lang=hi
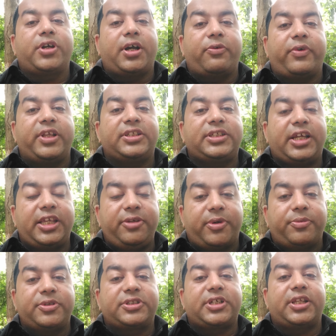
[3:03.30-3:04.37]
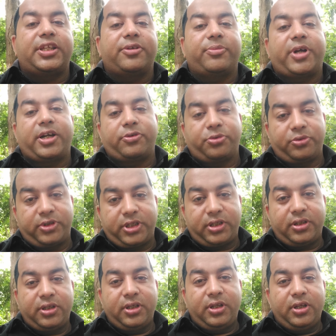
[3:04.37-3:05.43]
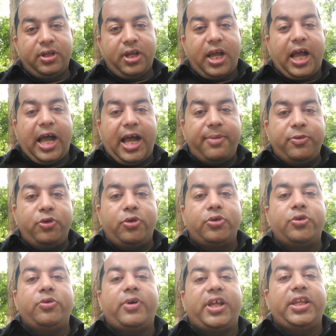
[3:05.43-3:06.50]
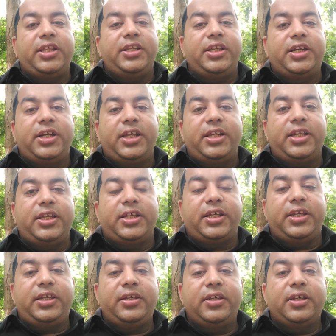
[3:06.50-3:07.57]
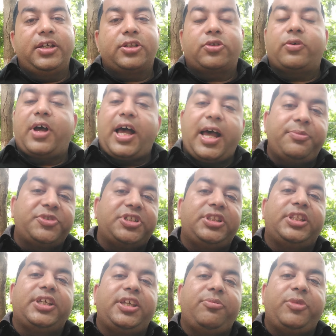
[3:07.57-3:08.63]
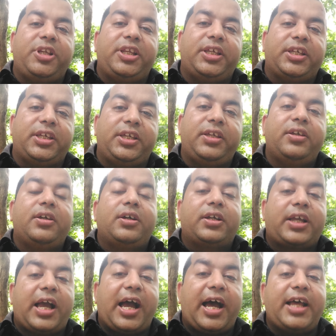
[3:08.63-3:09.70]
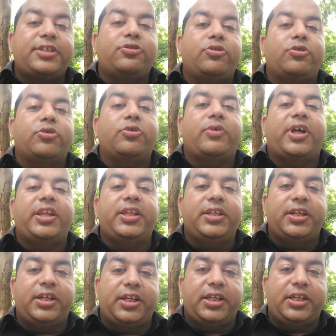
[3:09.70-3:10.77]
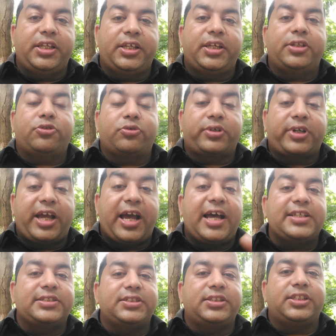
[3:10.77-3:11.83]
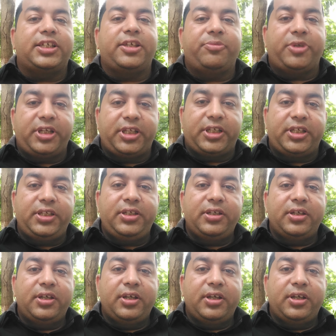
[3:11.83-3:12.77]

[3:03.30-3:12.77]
होगा वैसा ही भविष्य का निर्माण होगा आम लोगों वाले निर्णय लेंगे तो आम जिंदगी मिलेगी खास लोगों वाले निर्णय लेंगे तो खास ज़िंदगी मिलेगी